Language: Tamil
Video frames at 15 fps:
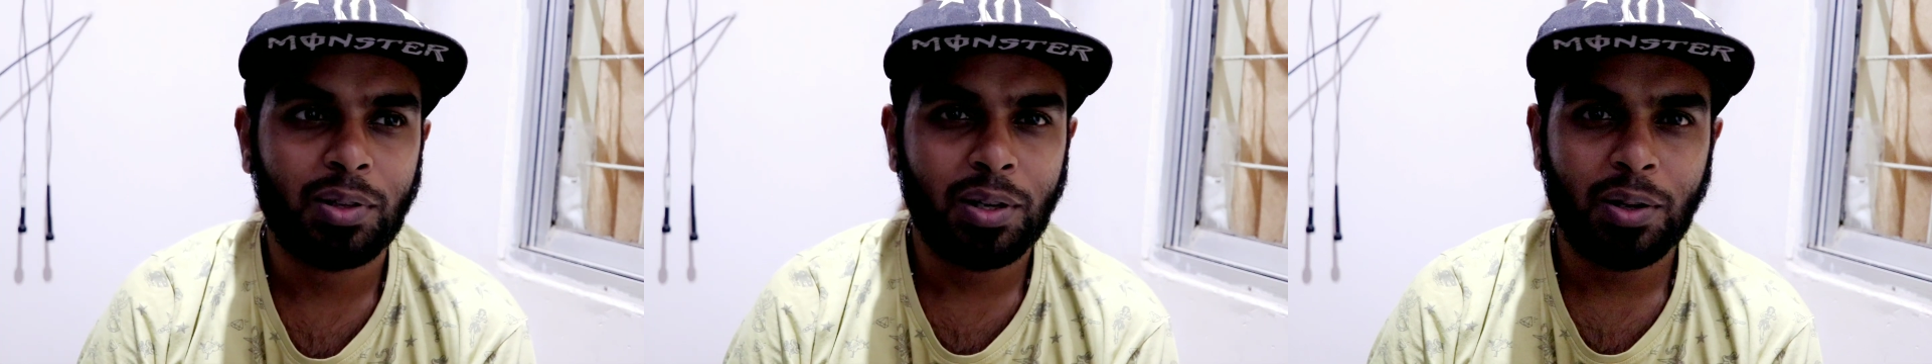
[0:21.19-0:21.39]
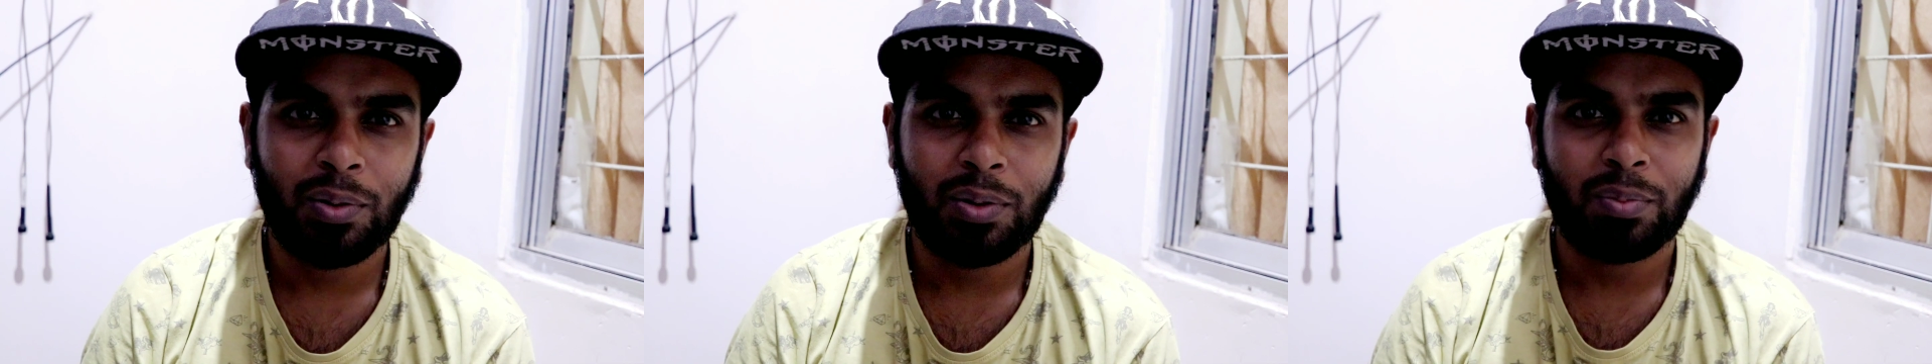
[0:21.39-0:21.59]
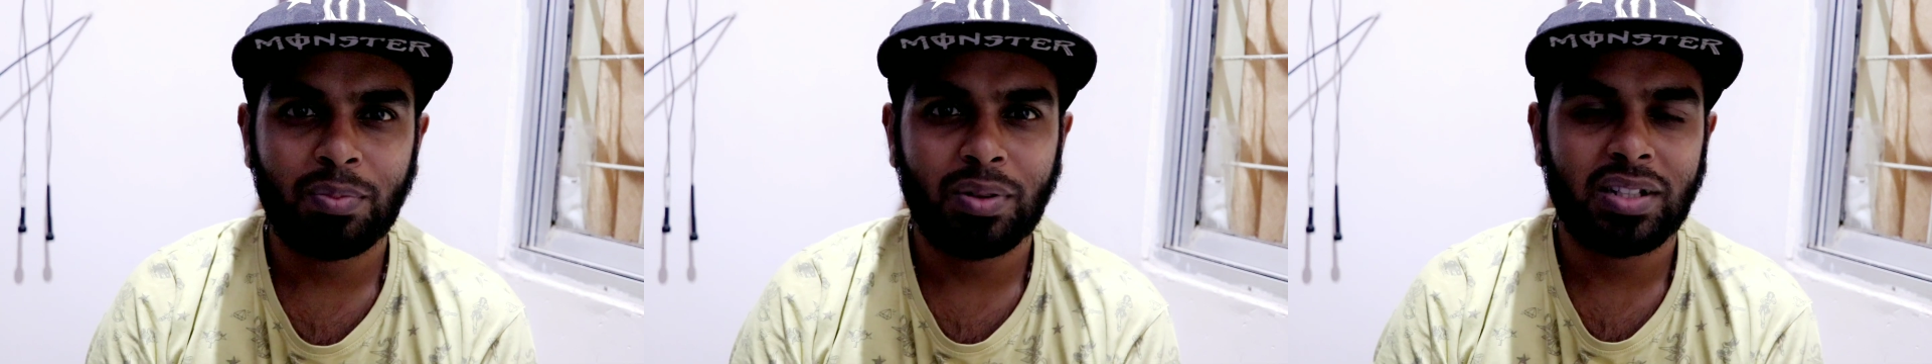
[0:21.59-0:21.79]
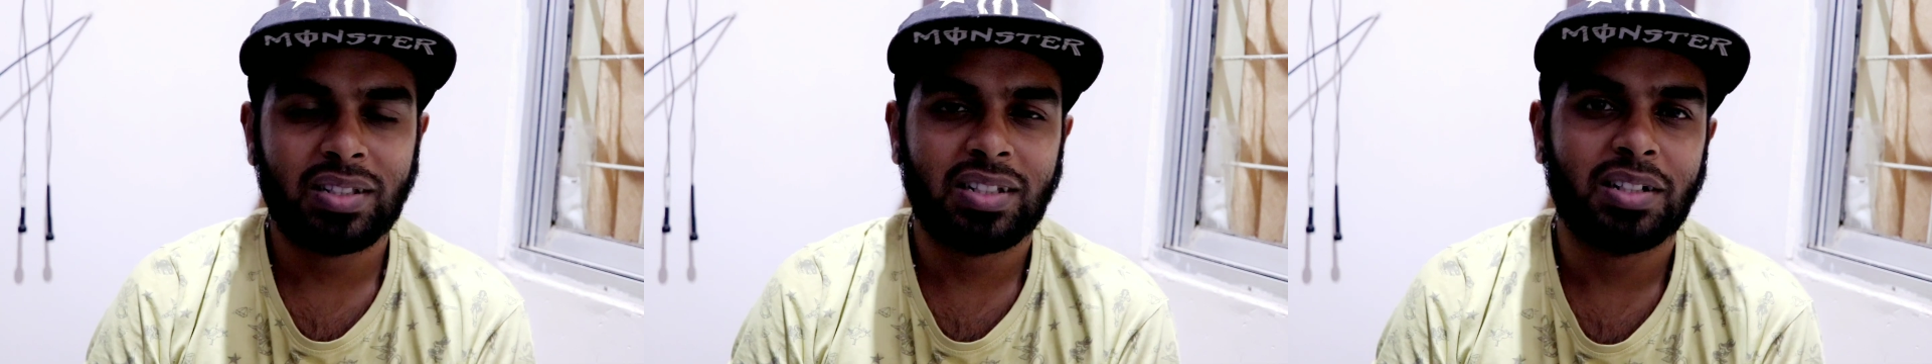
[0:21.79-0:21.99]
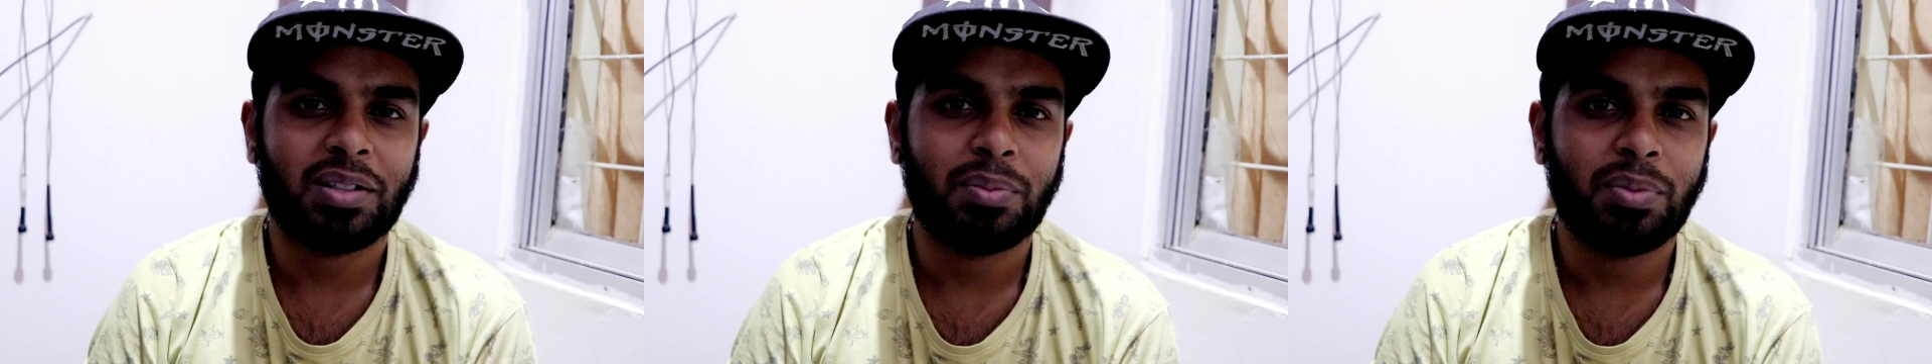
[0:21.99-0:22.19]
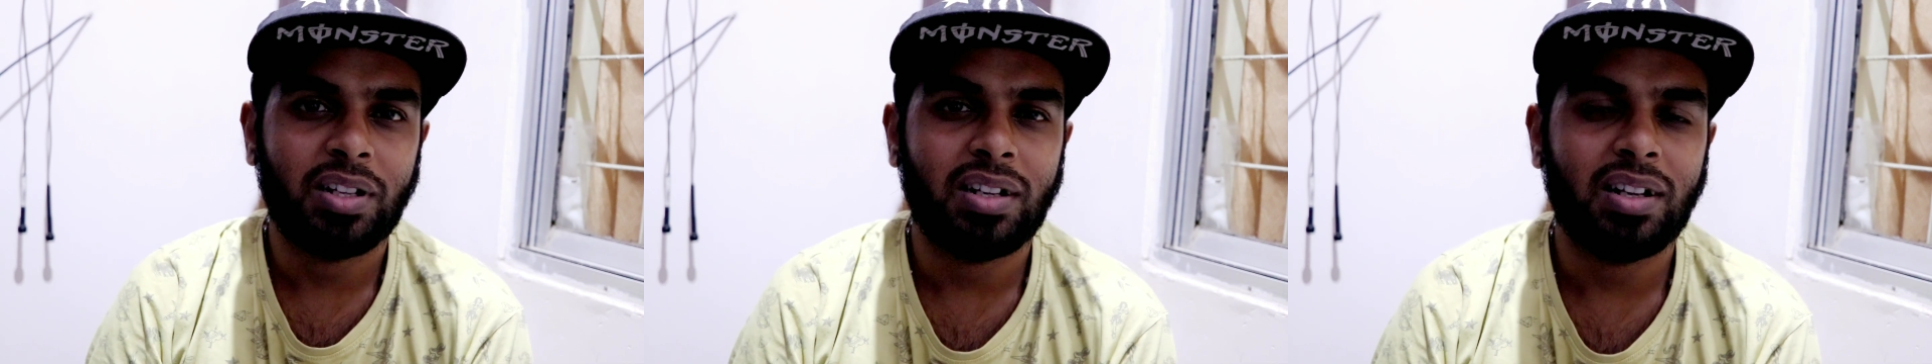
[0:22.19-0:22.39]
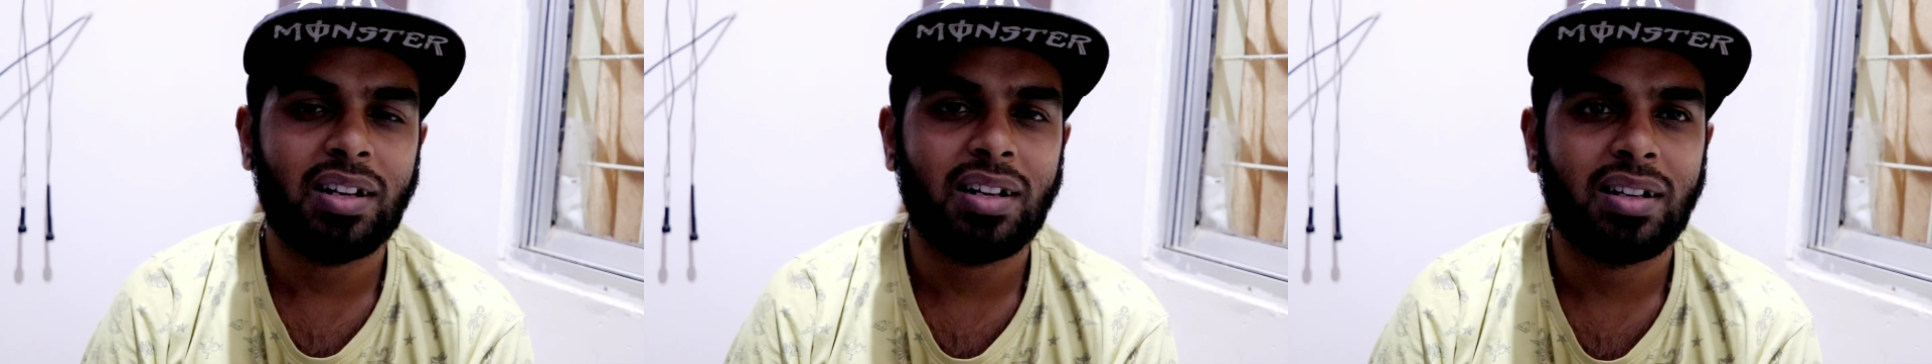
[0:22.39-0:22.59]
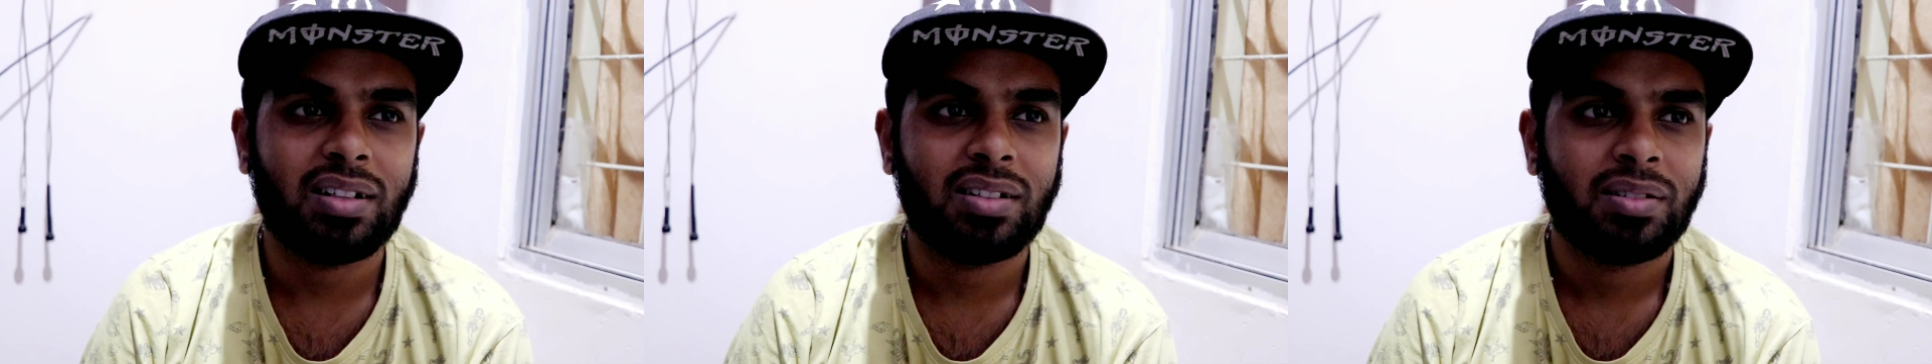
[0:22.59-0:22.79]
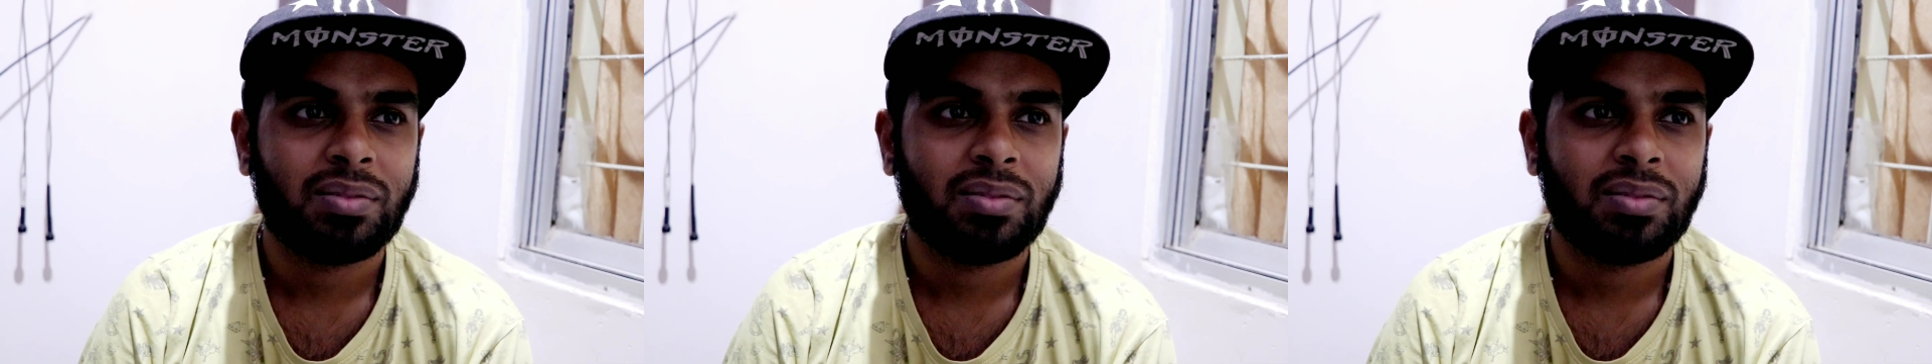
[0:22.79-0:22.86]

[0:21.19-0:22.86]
என்ன ஒரு பிரச்சனை அப்படின்னா